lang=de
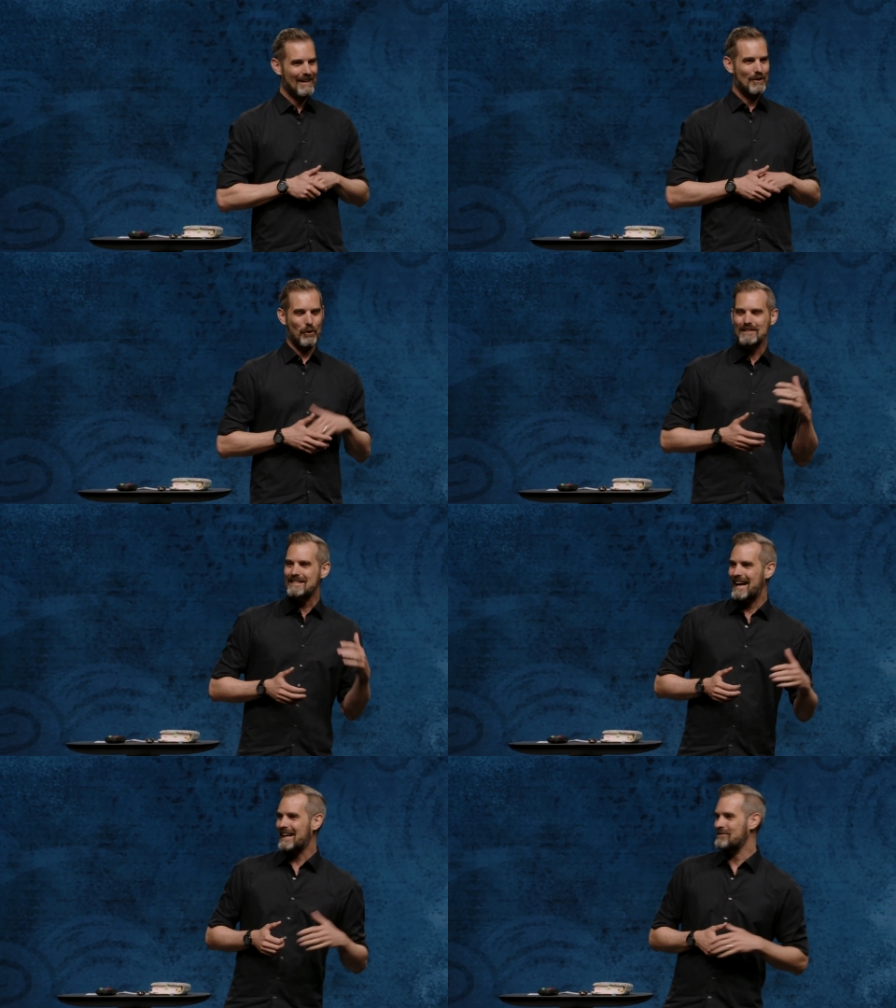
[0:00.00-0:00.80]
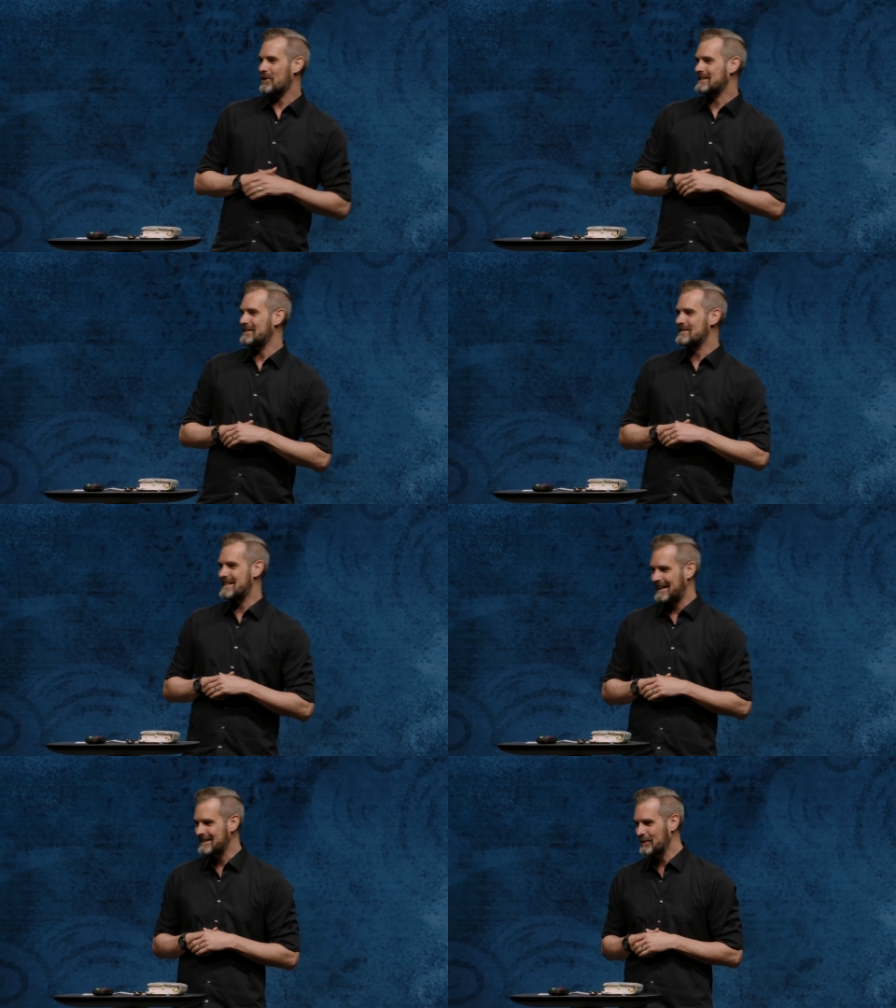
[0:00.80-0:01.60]
Gottes Gegenwart im
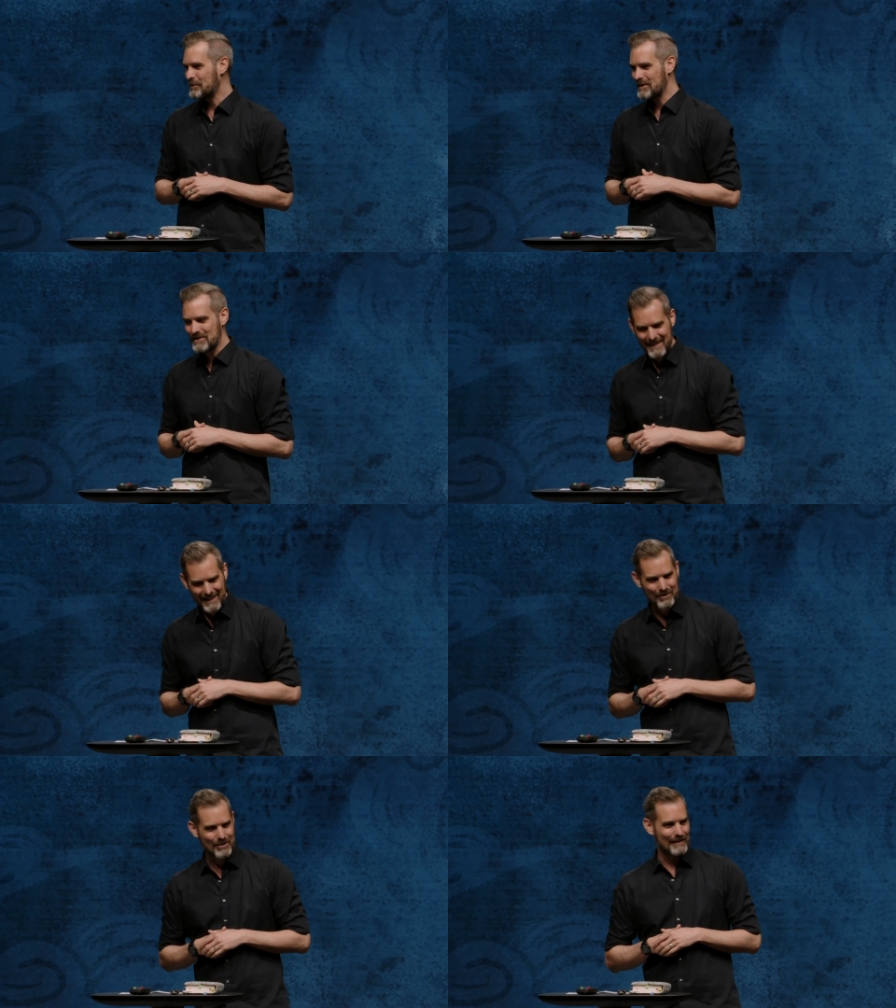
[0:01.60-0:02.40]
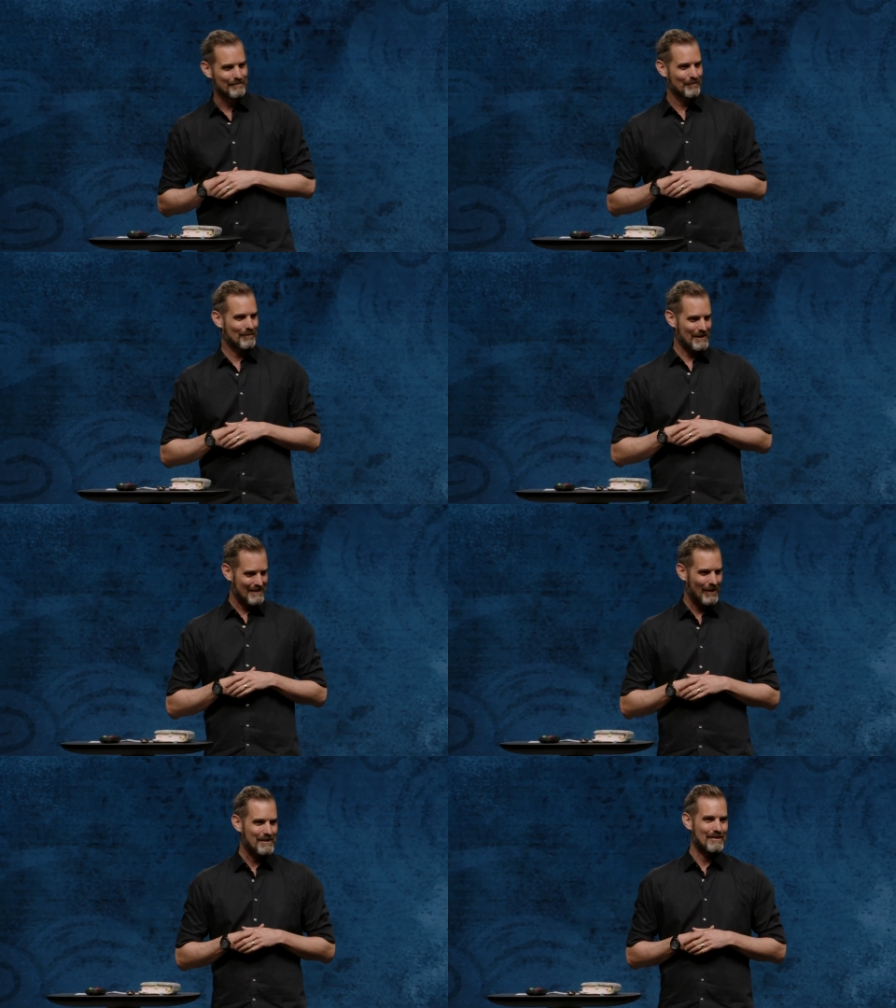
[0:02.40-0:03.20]
Zentrum ist das Erste. Um das
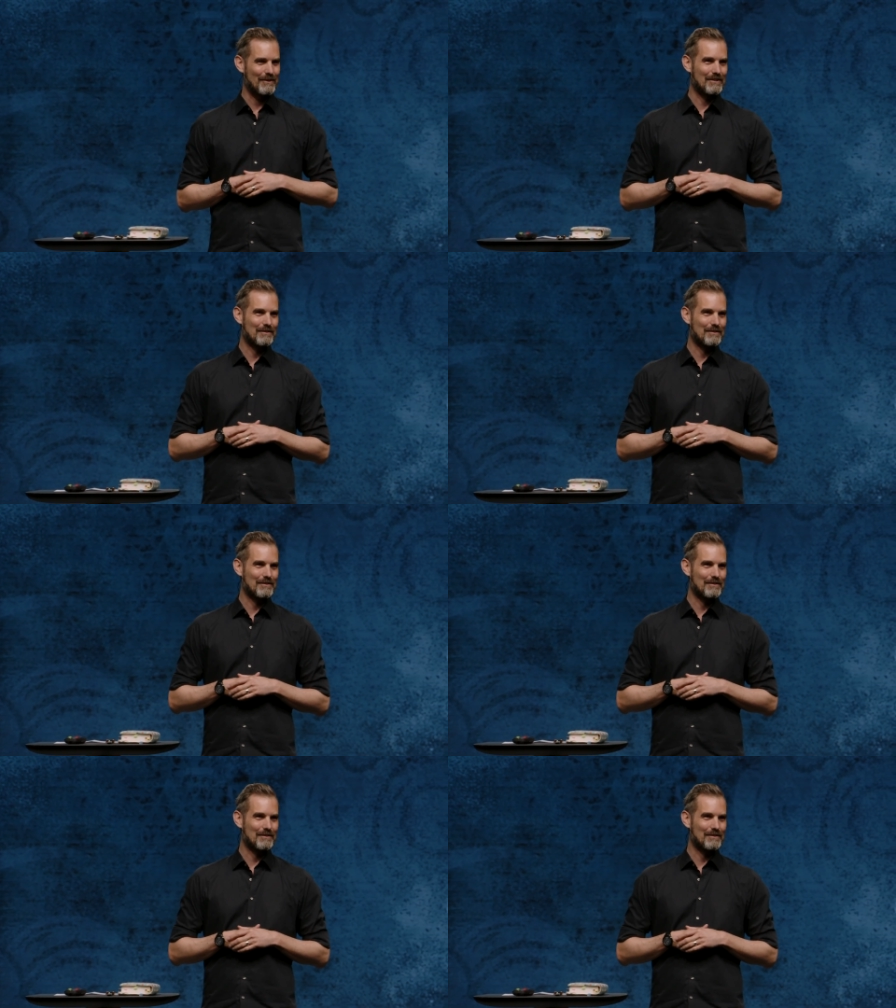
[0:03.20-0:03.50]
geht es heute.